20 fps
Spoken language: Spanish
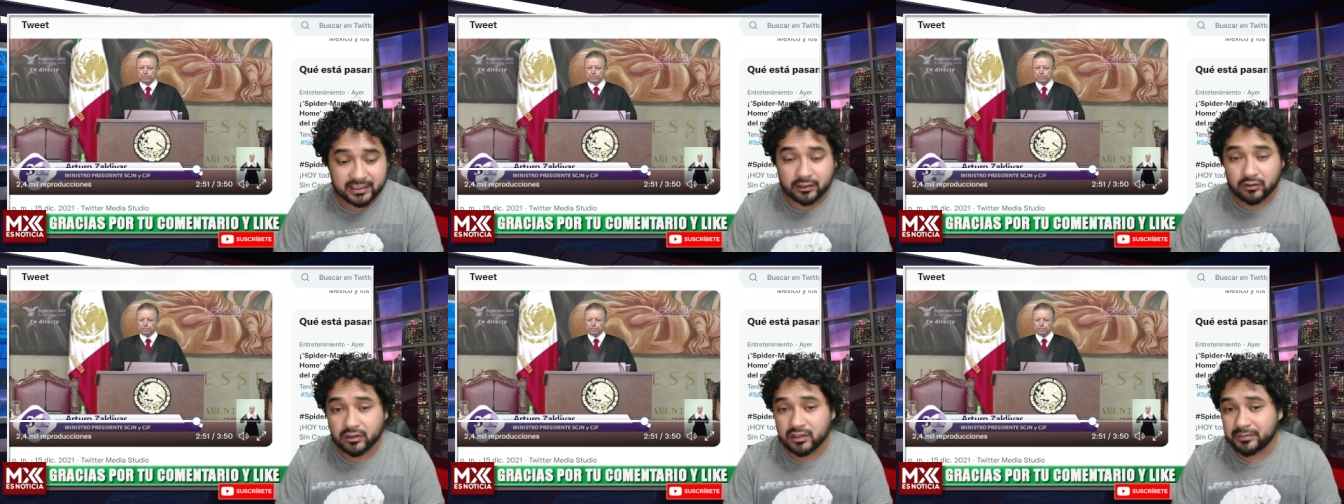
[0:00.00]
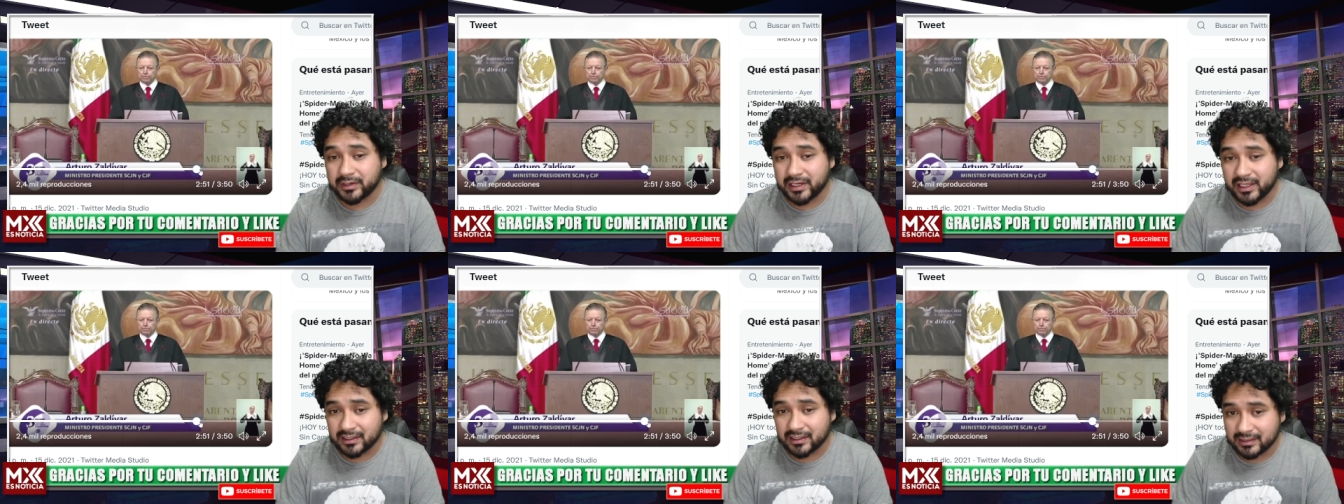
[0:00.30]
que no
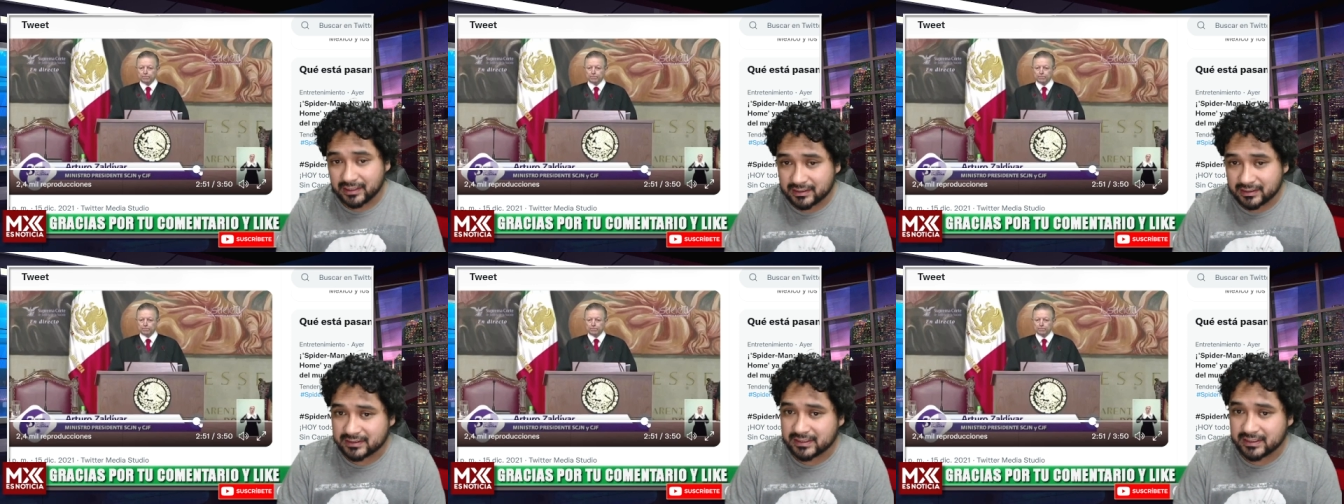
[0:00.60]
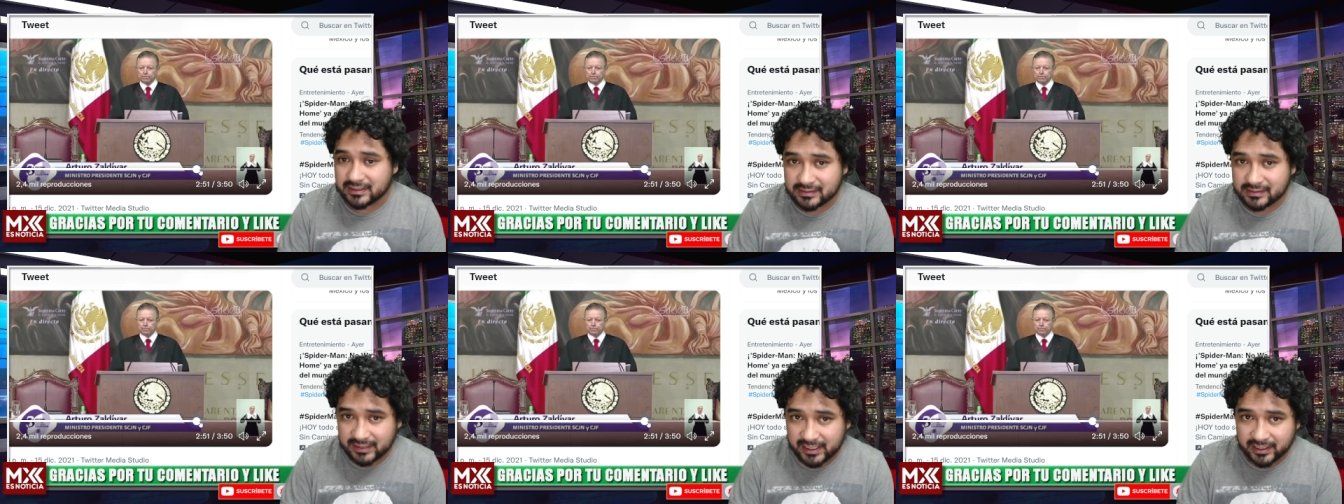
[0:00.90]
deberían de
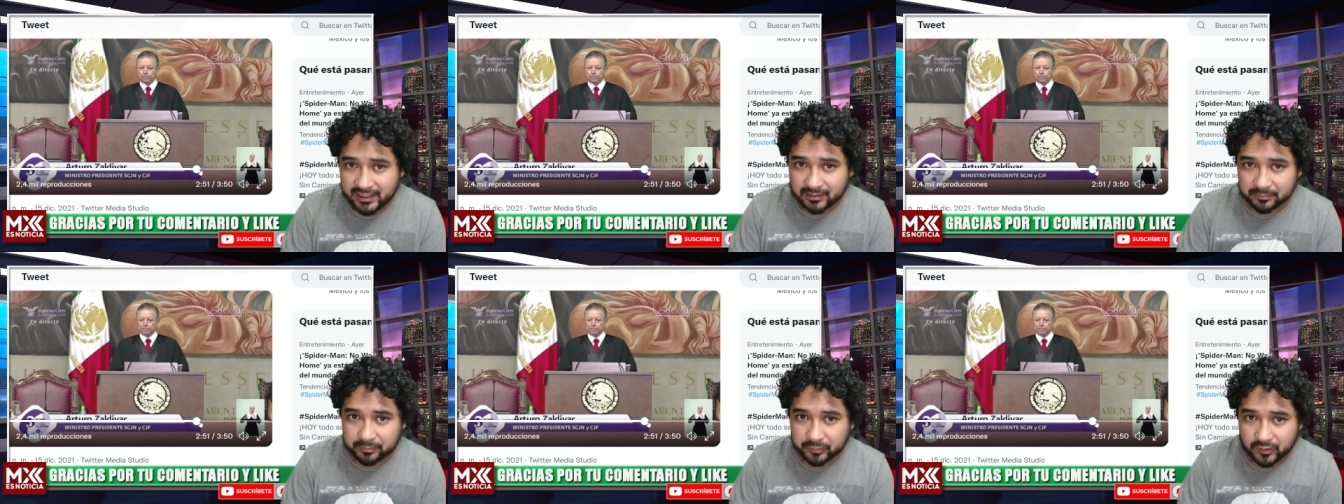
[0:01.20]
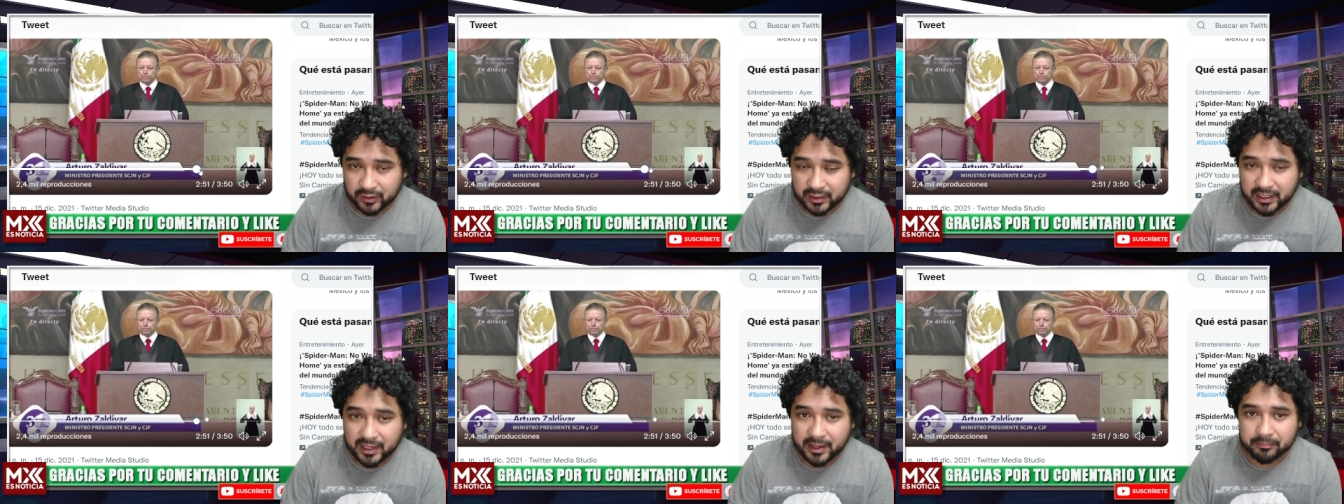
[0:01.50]
existir
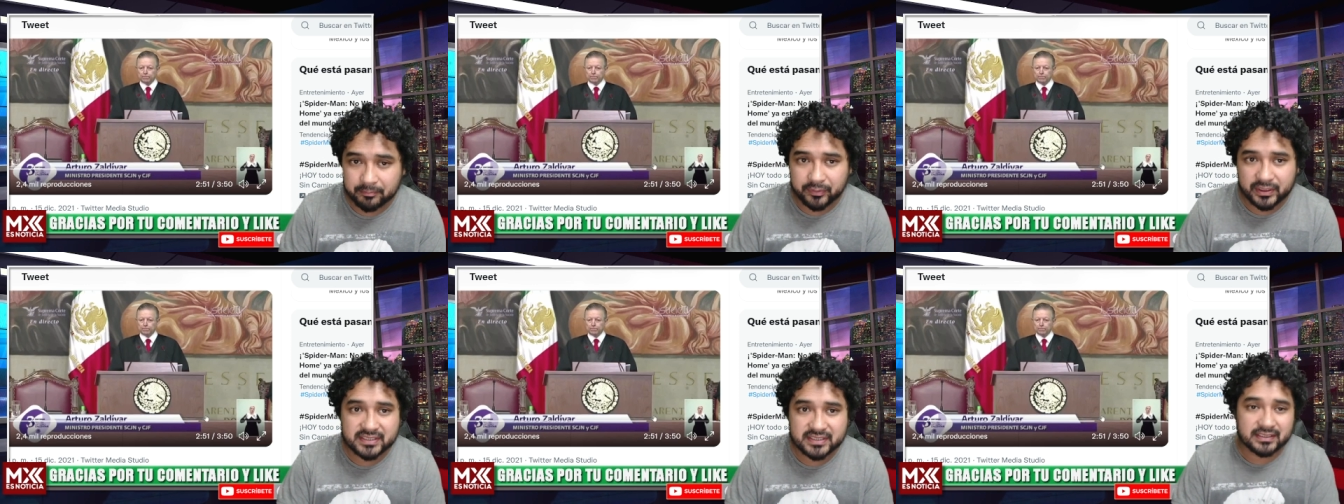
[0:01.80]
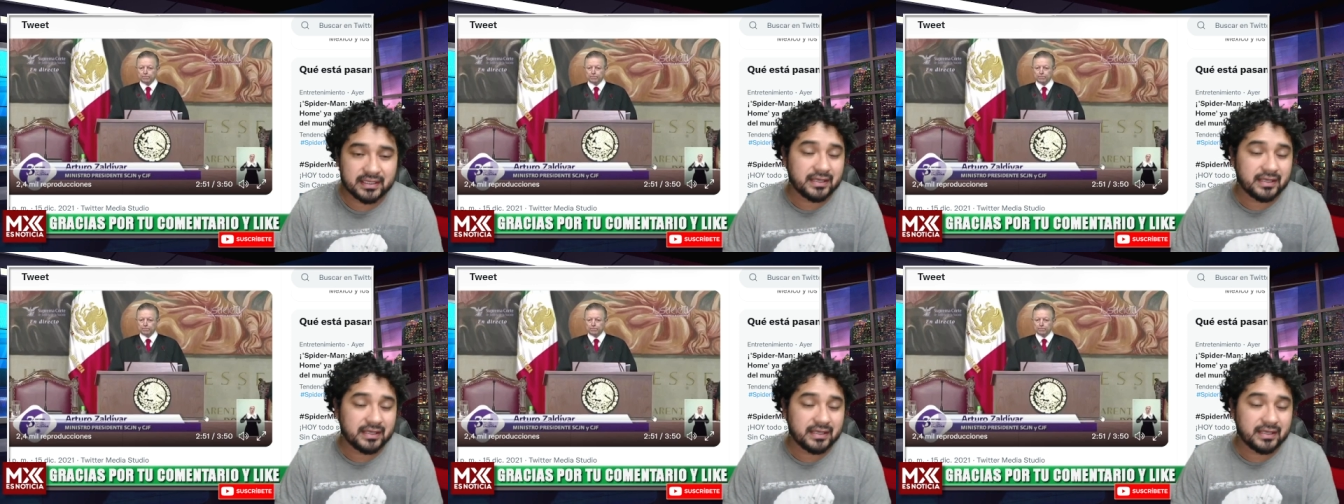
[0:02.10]
porque pues